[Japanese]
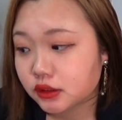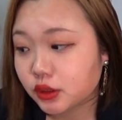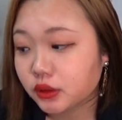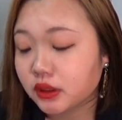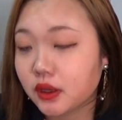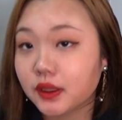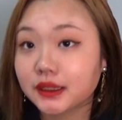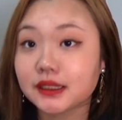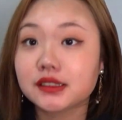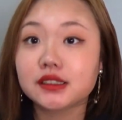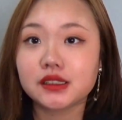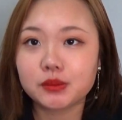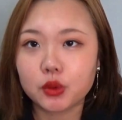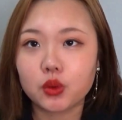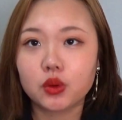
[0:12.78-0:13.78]
そんな私
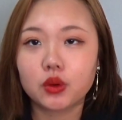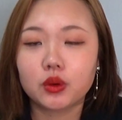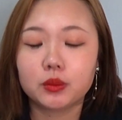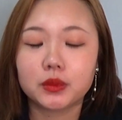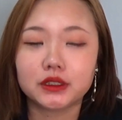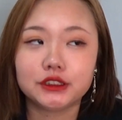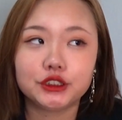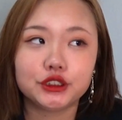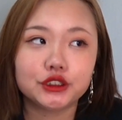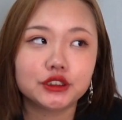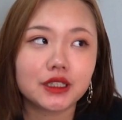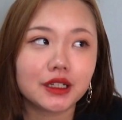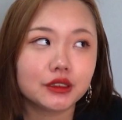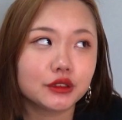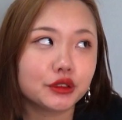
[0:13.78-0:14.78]
にも、まあ、中
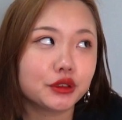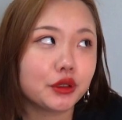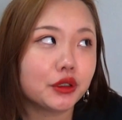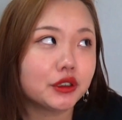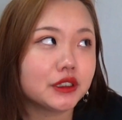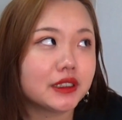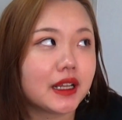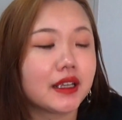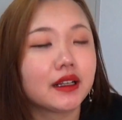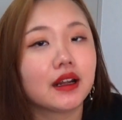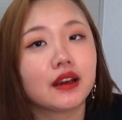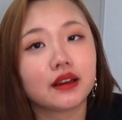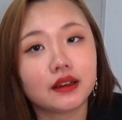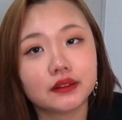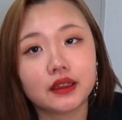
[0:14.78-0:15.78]
学校ぐらい
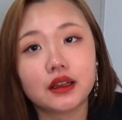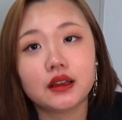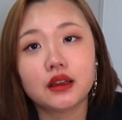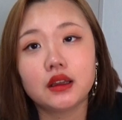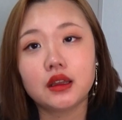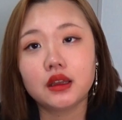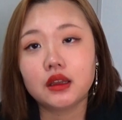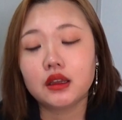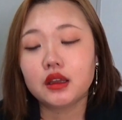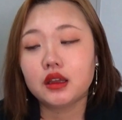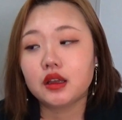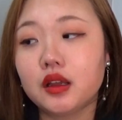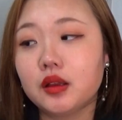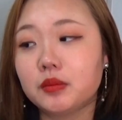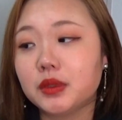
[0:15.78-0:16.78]
からかな、
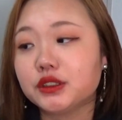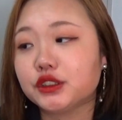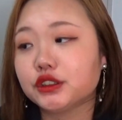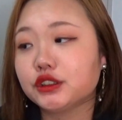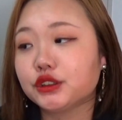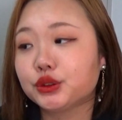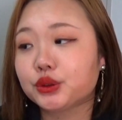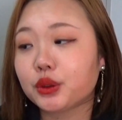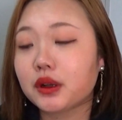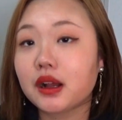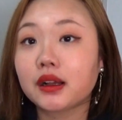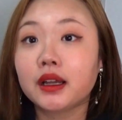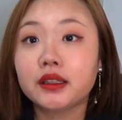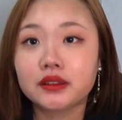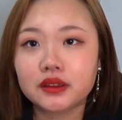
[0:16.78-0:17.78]
まあ、ずっと
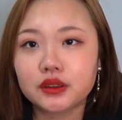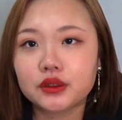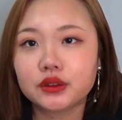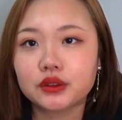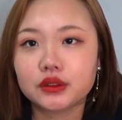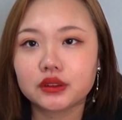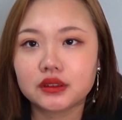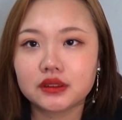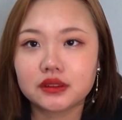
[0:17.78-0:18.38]
抱えてる